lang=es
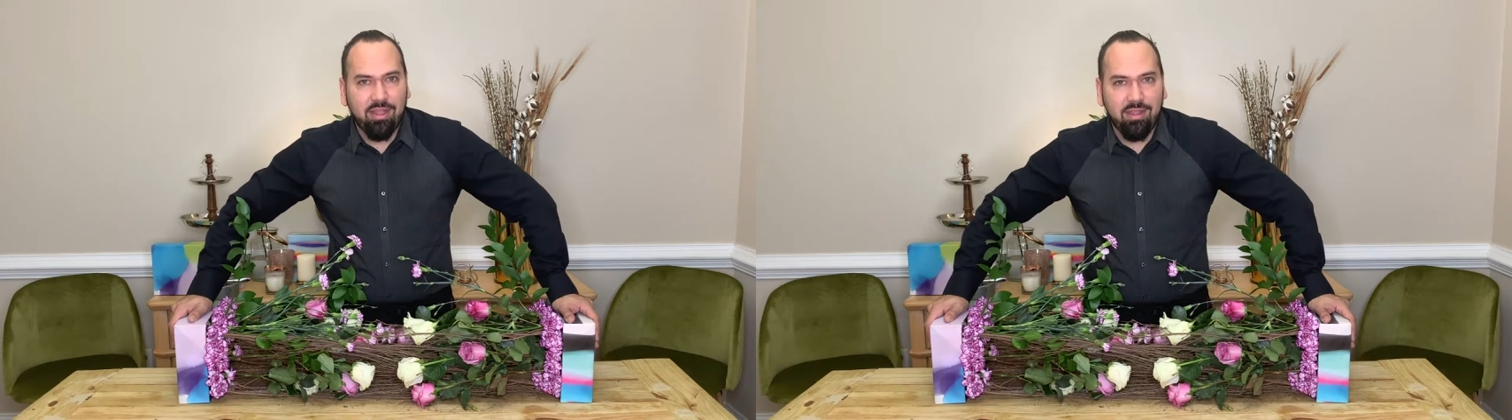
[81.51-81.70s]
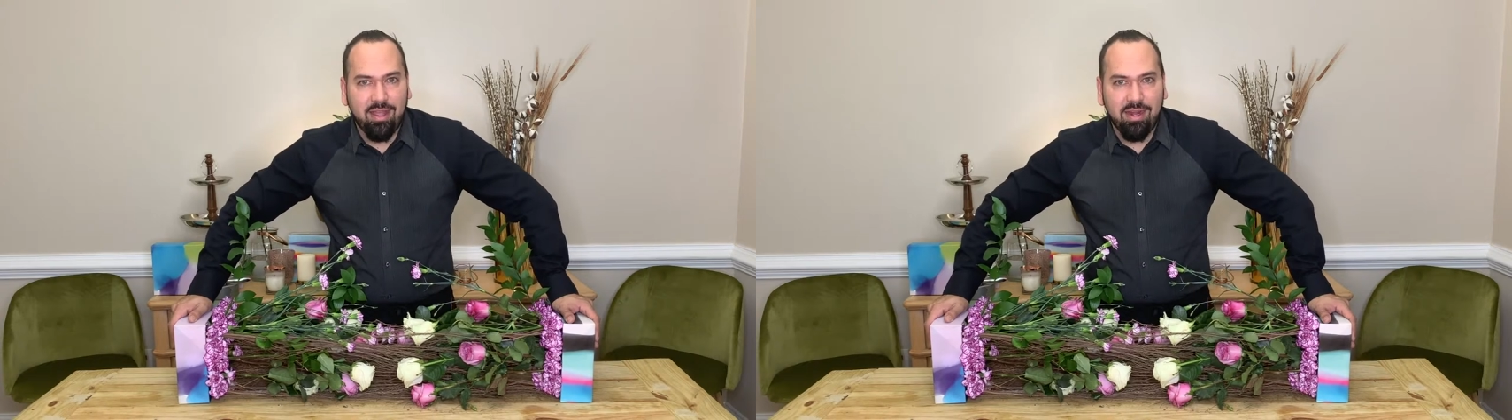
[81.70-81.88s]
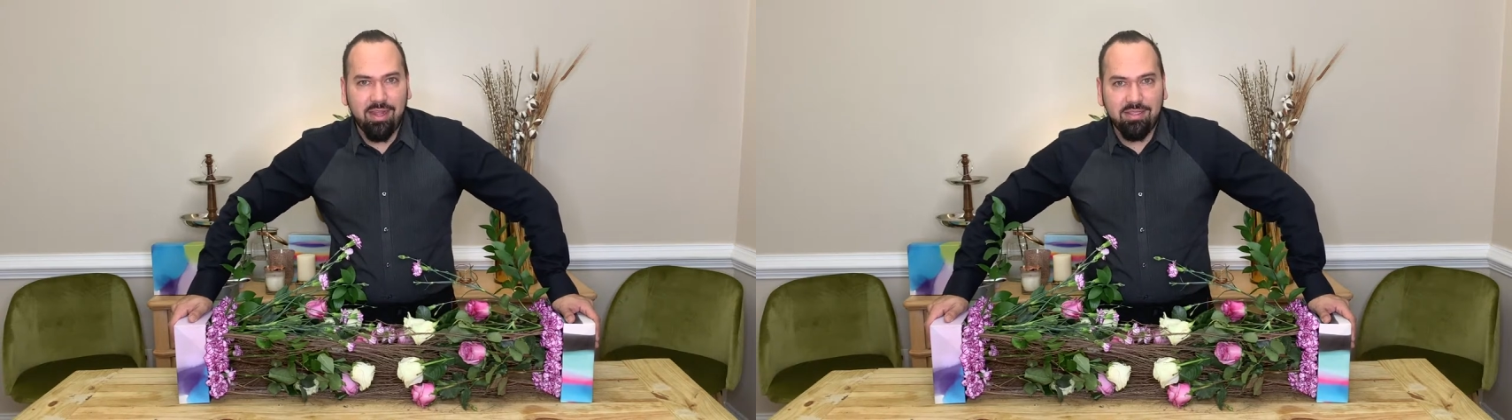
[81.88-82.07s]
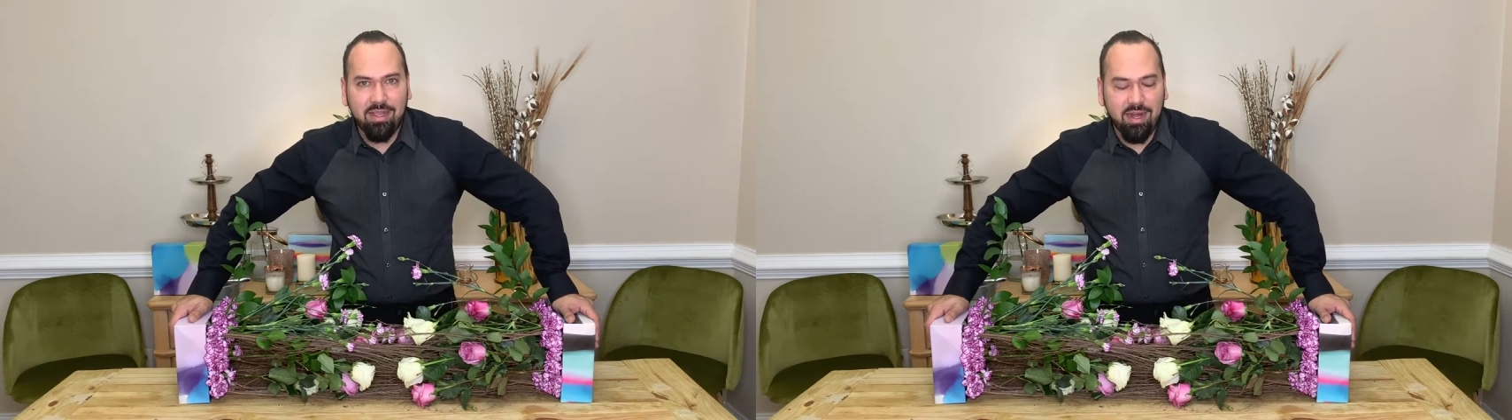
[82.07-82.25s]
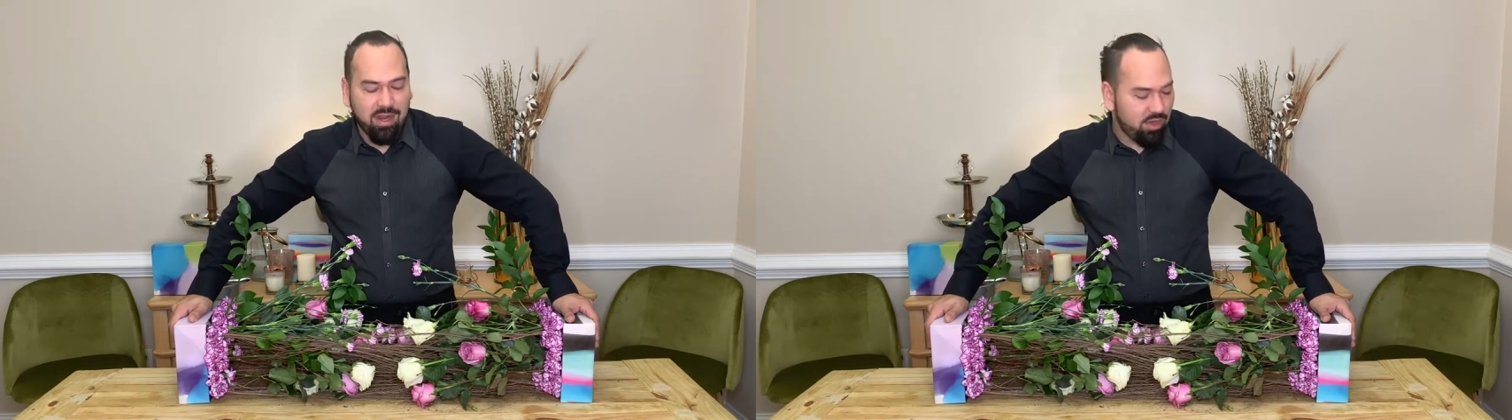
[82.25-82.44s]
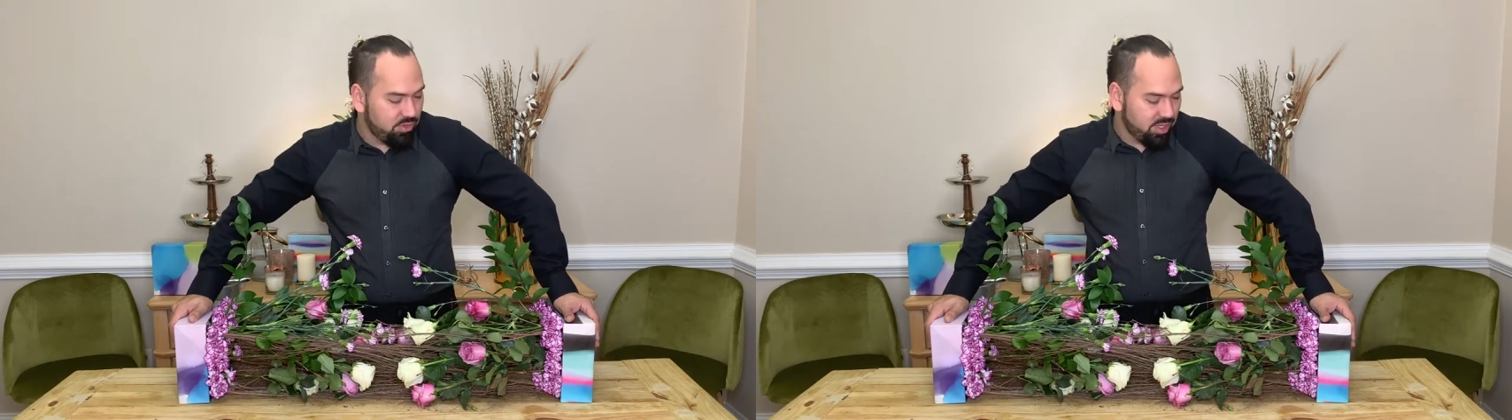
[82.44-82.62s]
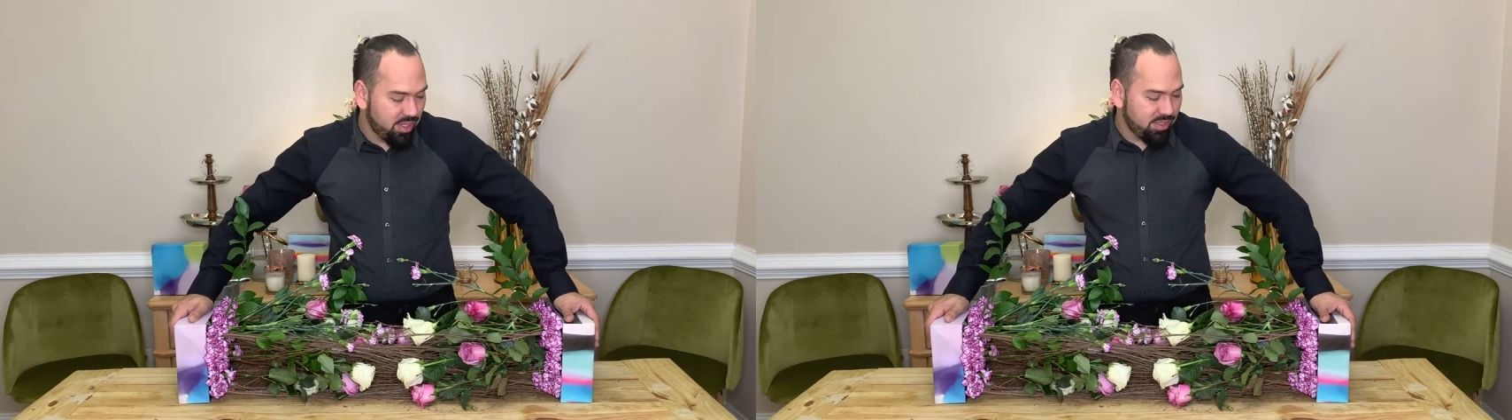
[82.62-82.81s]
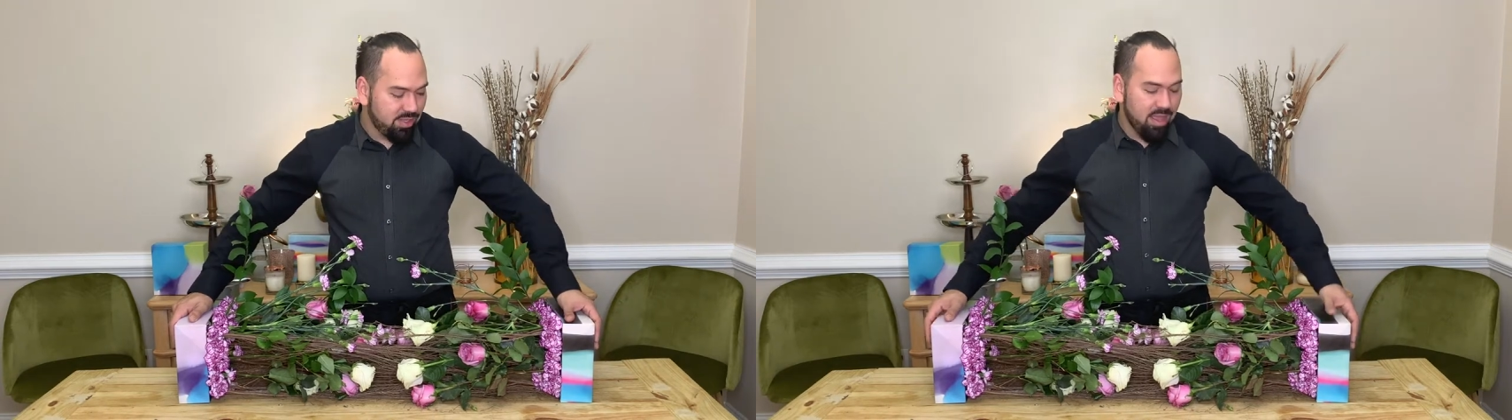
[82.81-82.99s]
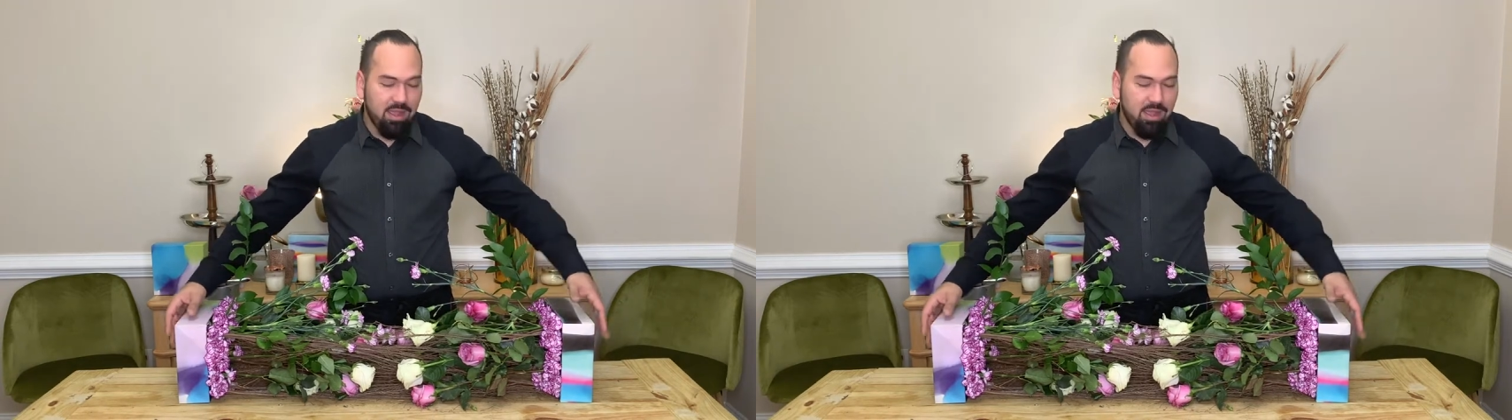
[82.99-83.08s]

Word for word: y darles ese regalo a ustedes